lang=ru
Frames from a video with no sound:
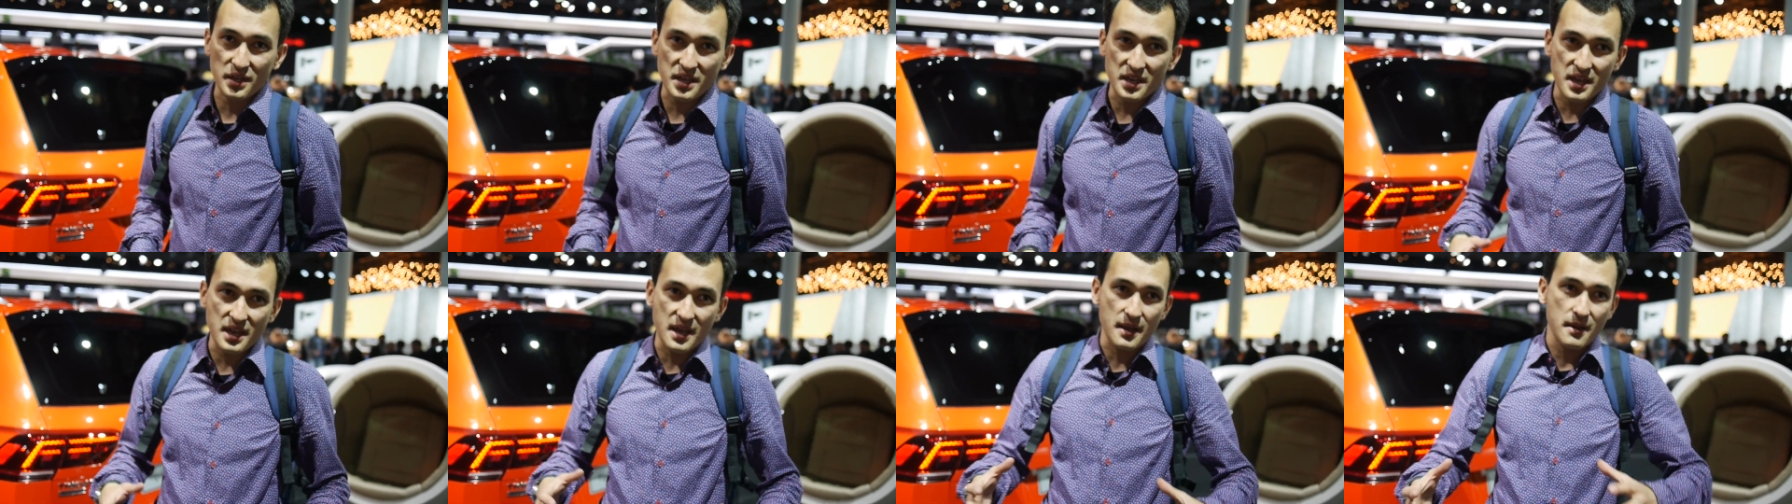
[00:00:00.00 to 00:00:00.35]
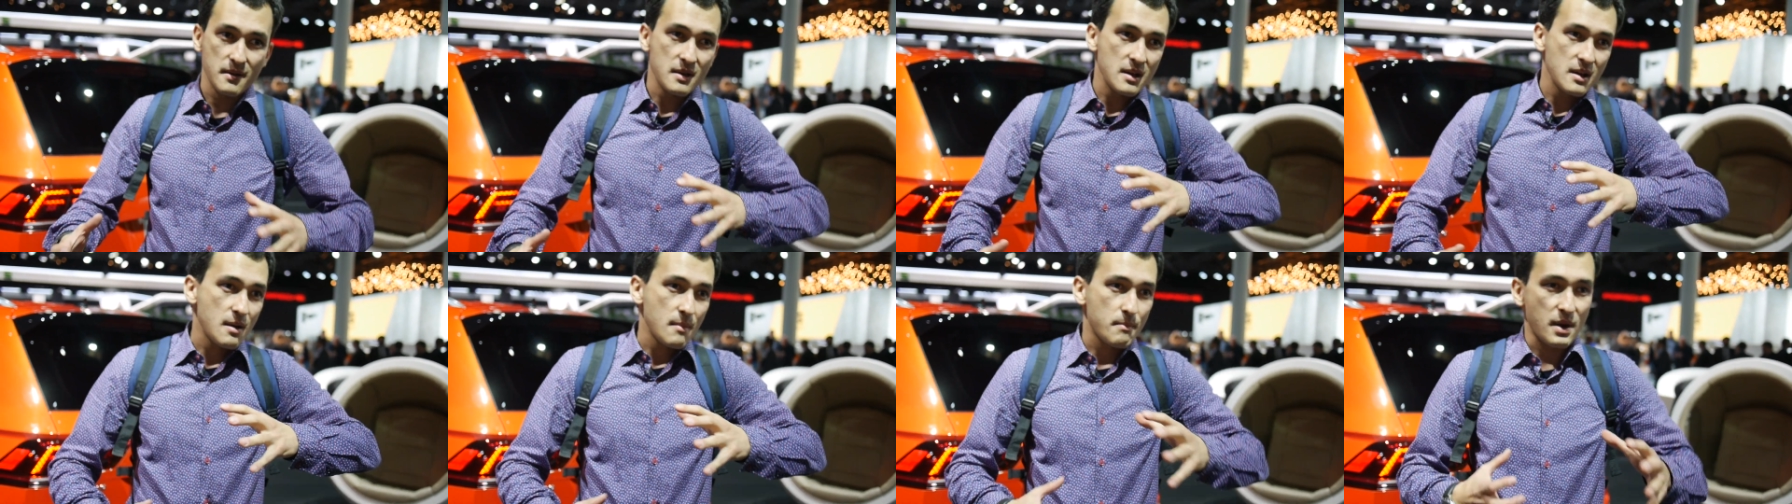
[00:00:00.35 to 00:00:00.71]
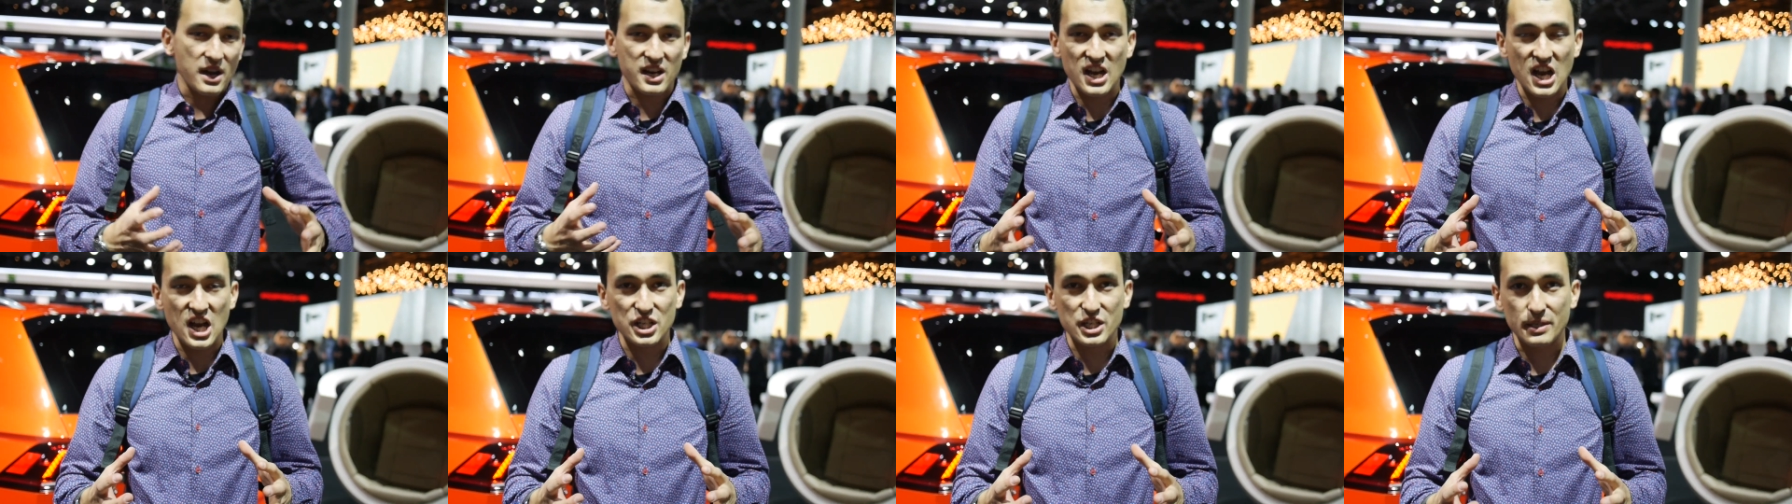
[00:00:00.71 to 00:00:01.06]
и
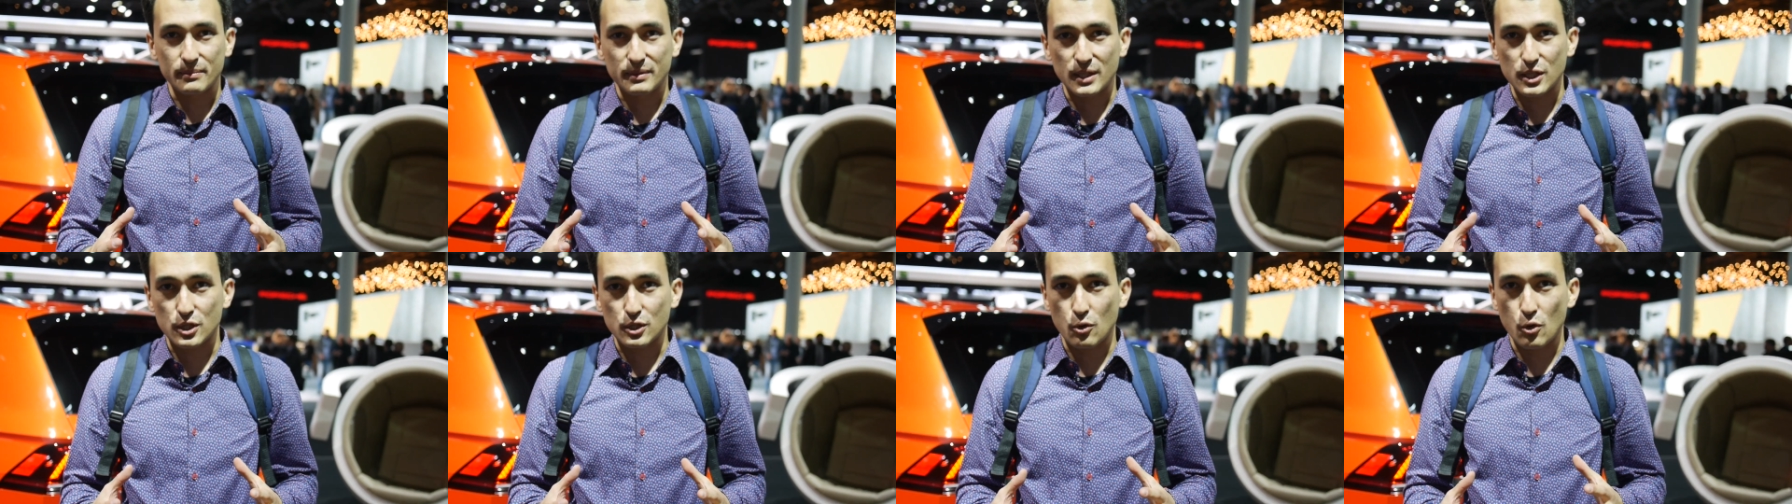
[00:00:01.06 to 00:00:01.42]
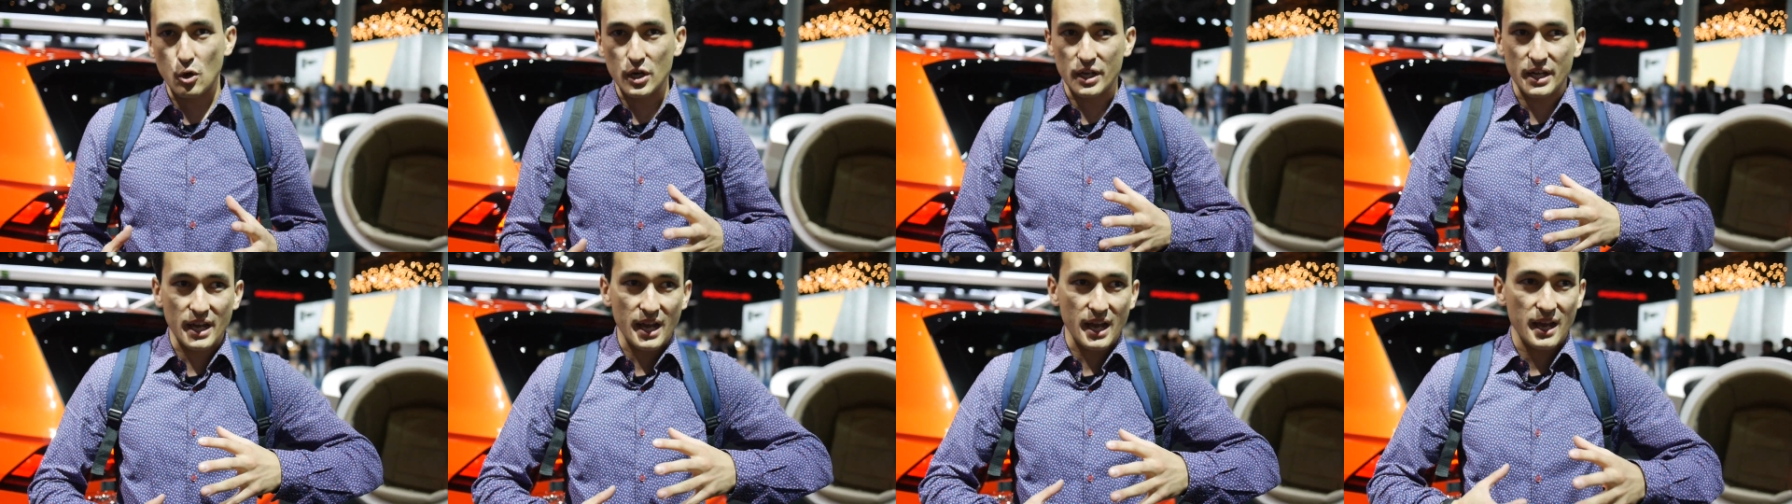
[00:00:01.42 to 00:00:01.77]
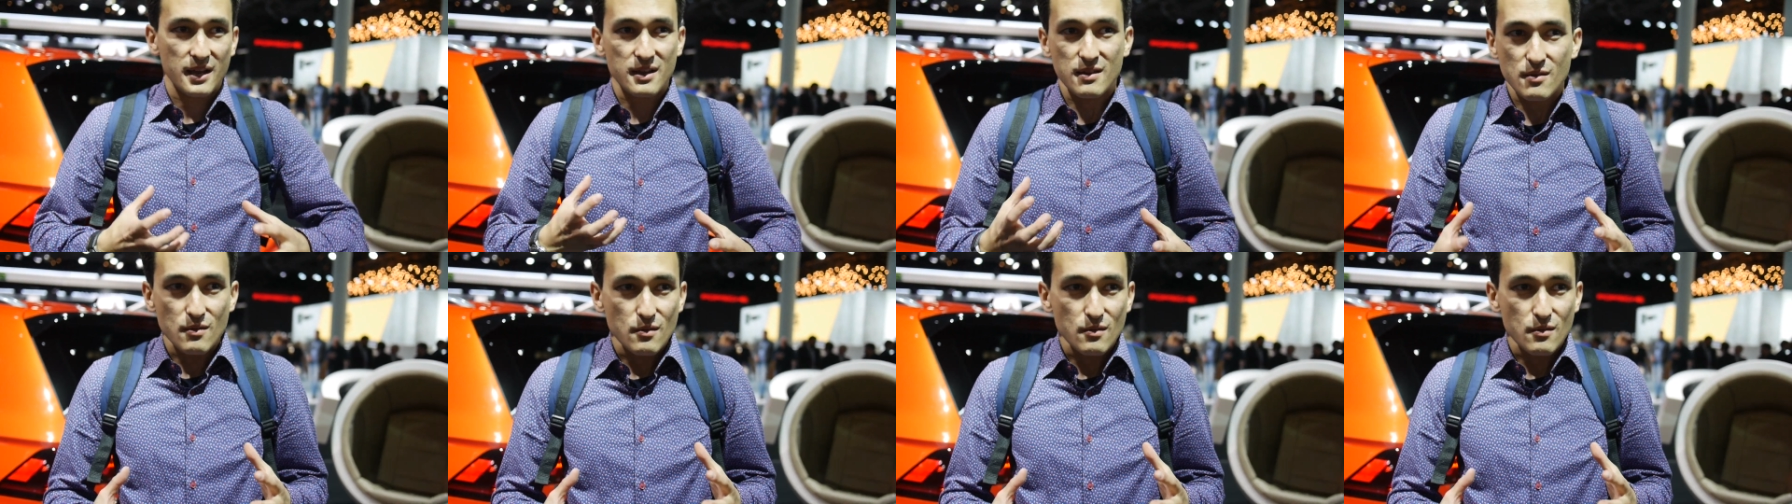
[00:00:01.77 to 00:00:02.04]
покажем, насколько